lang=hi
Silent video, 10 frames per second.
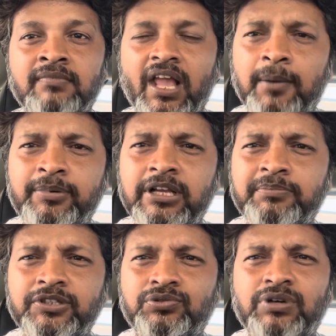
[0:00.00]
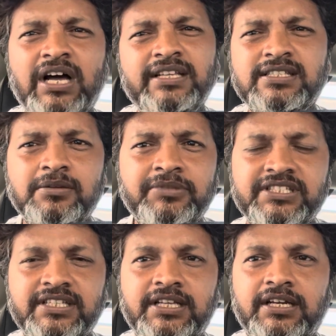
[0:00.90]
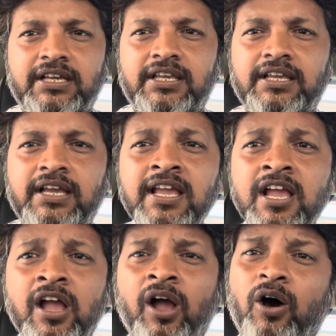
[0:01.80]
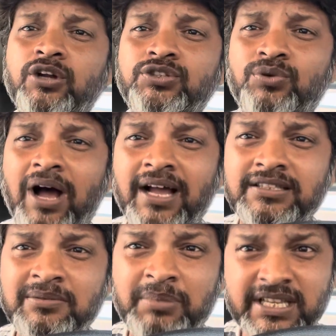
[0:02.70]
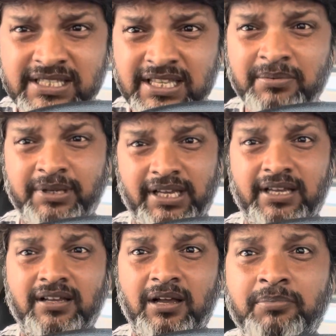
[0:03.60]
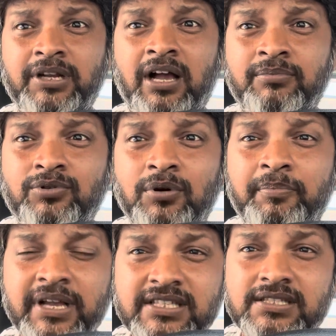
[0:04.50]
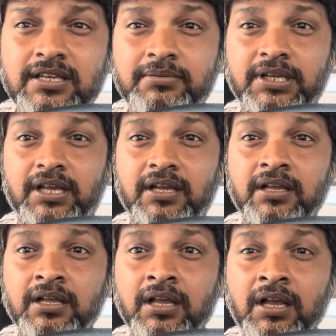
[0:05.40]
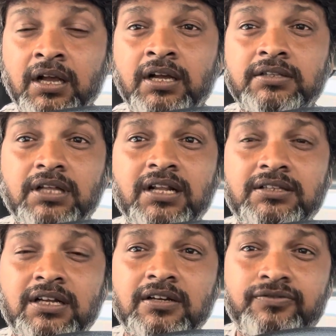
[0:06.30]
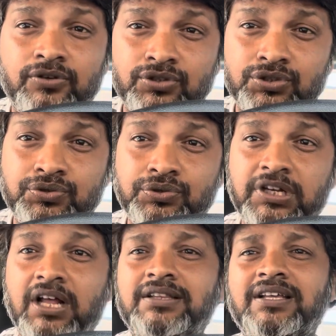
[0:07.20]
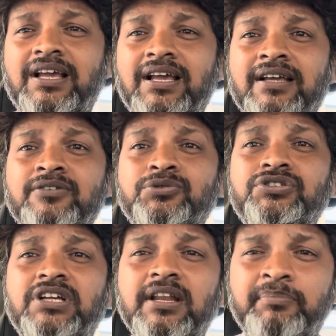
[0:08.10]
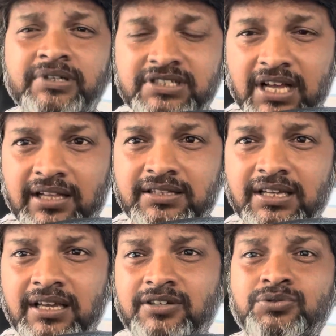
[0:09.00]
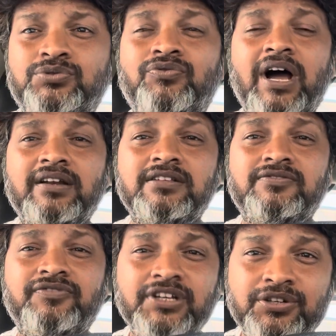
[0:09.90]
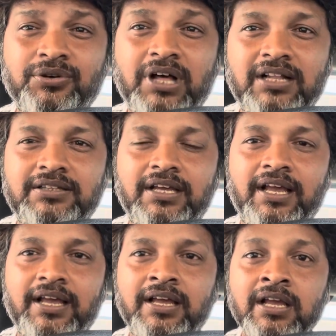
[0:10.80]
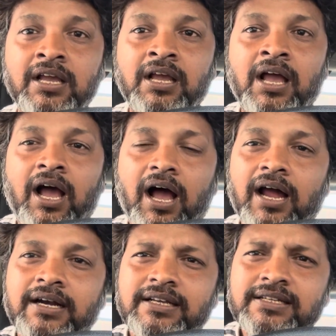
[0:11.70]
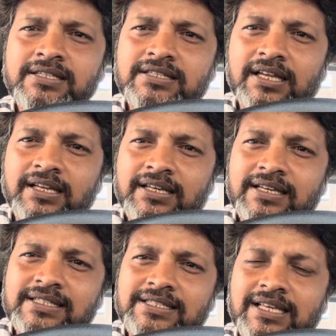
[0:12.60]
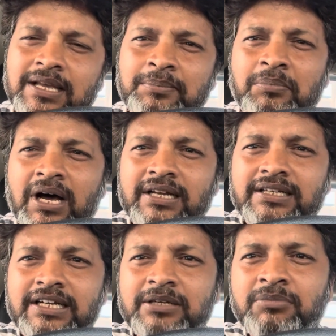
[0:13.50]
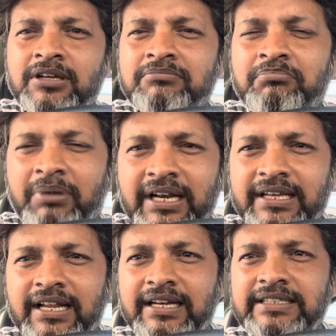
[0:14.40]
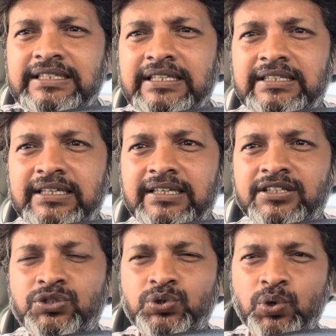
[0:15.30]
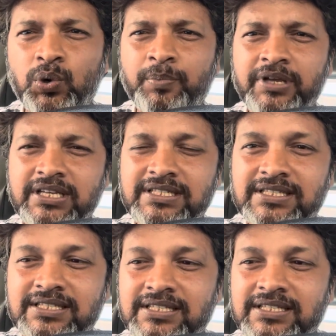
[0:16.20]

अपनी अपनी दुकानें सबने सजा रखी है और इसको आए दिन बेचते भी हैं अपने आप को बेचते भी हैं तरह तरह के फोटो शूट कराते हैं कुछ क्लिपिंग डालते हैं कुछ वायरल वीडियो डालते हैं एंड इस तरीके से मार्केट में बने रहना चाहते हैं शो बीज